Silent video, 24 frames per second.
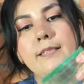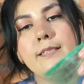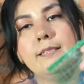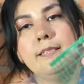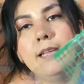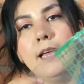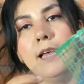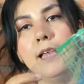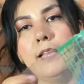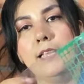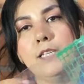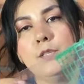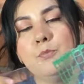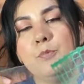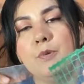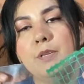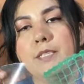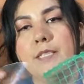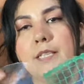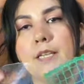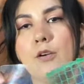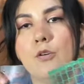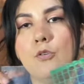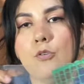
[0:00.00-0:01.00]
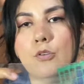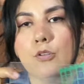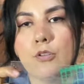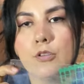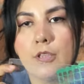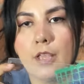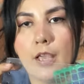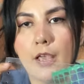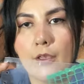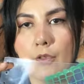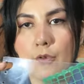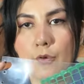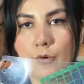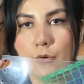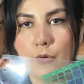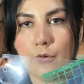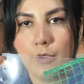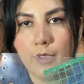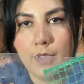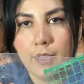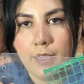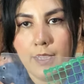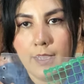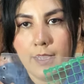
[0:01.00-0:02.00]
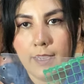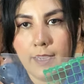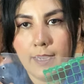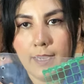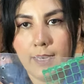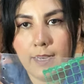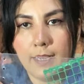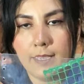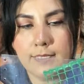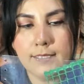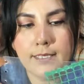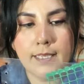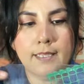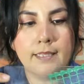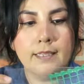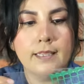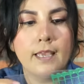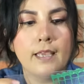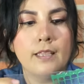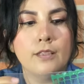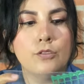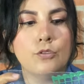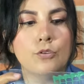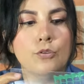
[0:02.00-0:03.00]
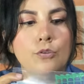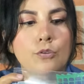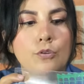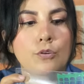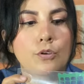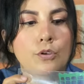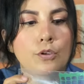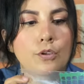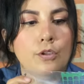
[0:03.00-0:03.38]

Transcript: ya después de cortado el acetato,